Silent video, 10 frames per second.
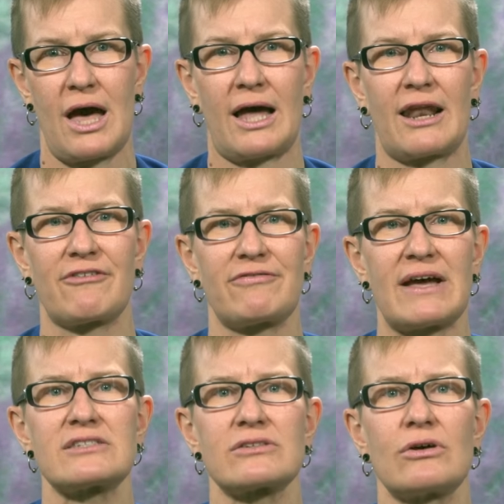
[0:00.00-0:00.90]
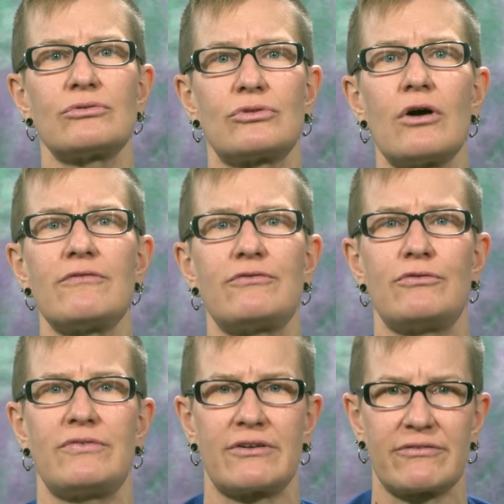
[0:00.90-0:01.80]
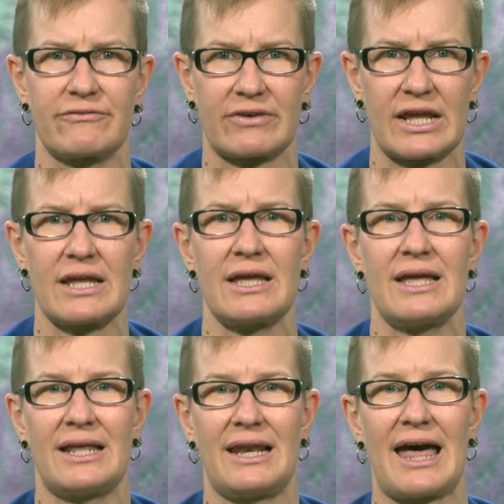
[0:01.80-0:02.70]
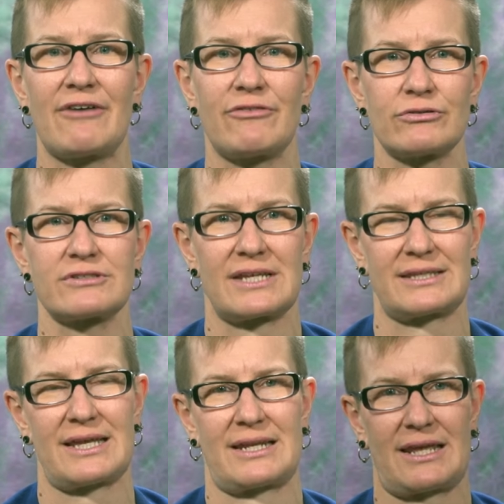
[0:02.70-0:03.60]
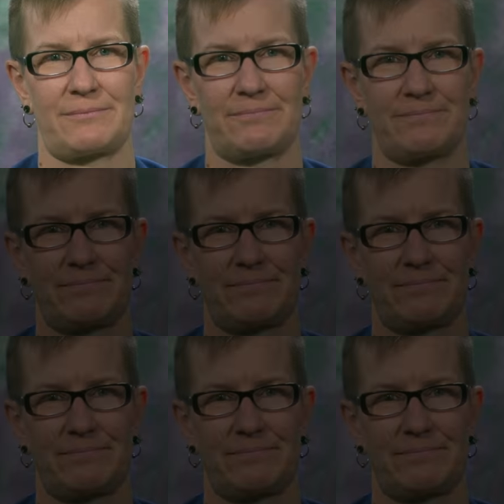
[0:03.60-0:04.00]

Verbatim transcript: à la façon dont vous vivrez l'Avent cette année.